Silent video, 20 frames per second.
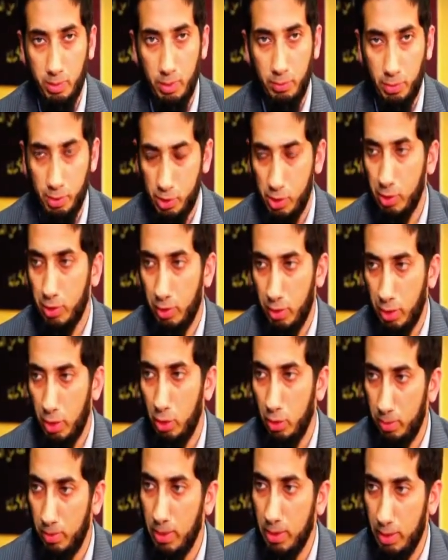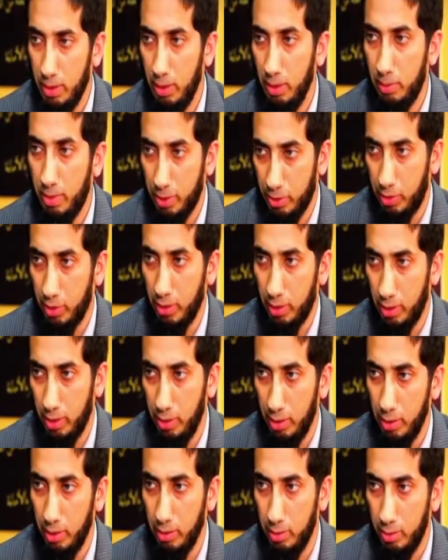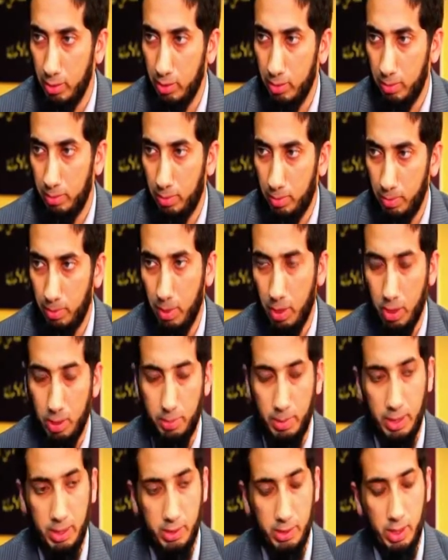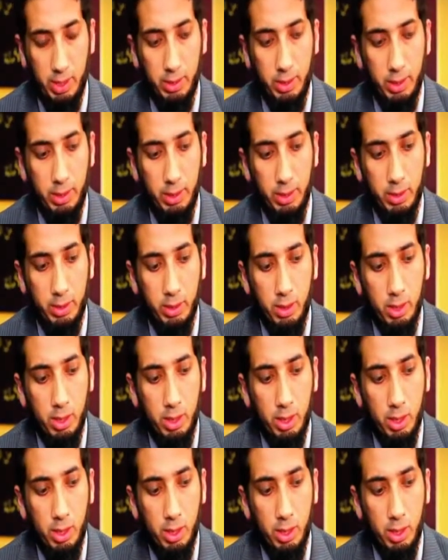ऑफिशियल करिकुलम में थी मैट्रिक के लिए आ, पहले साल के लिए